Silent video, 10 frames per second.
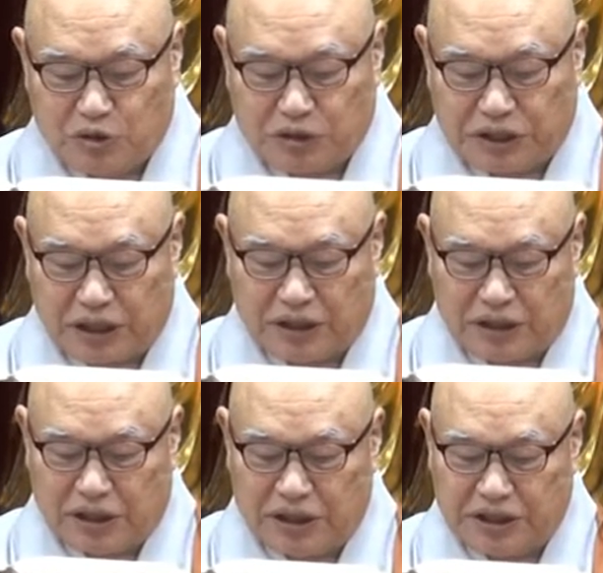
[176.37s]
중생 어,
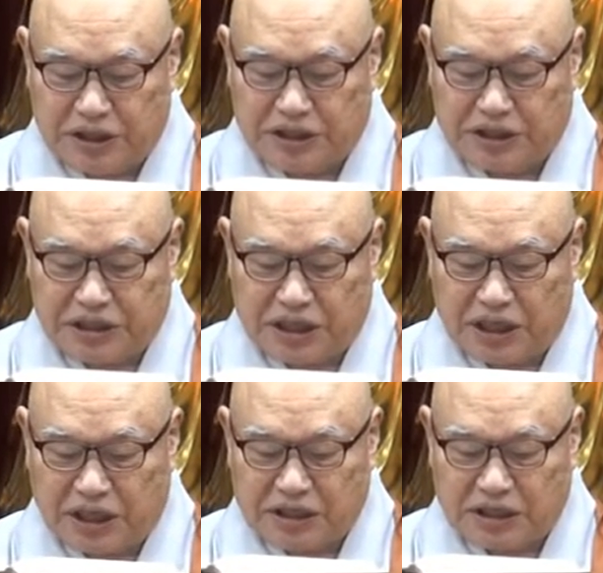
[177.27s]
현
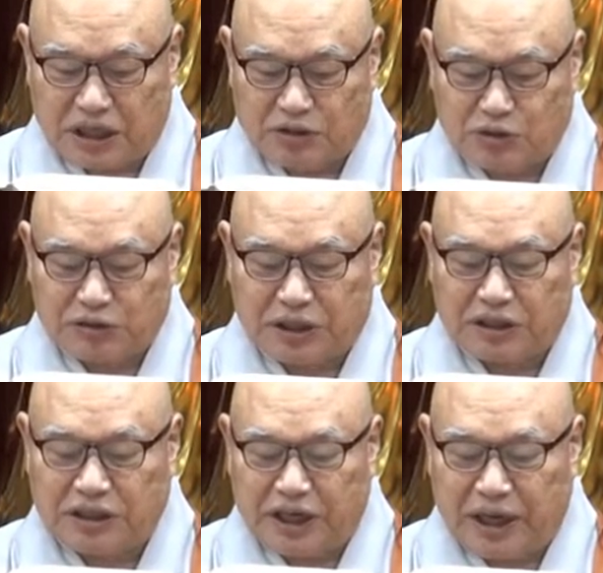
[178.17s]
실려가서
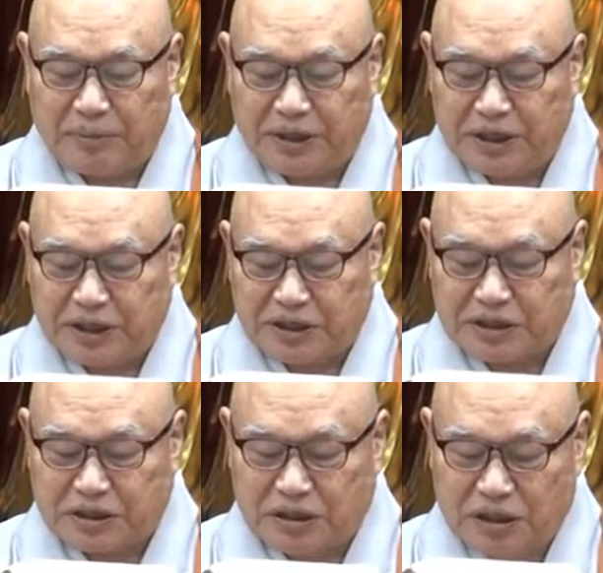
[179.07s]
중생을 애민히
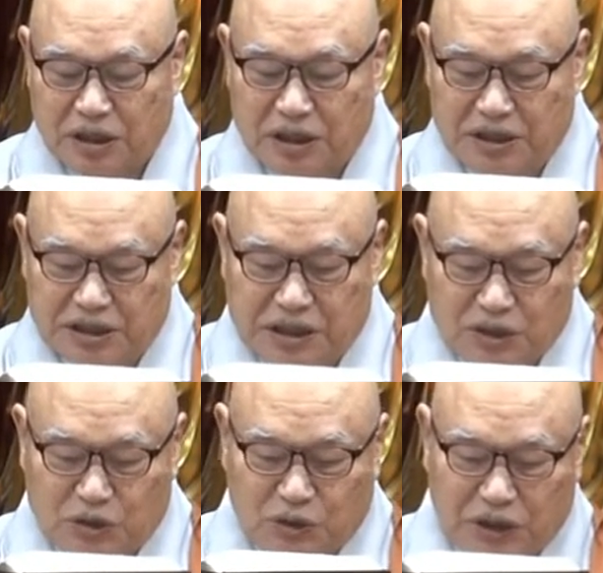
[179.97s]
여기서
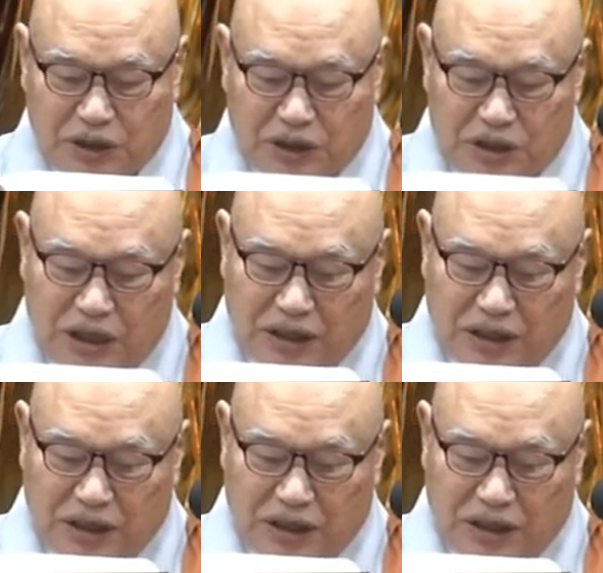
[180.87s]
신통력을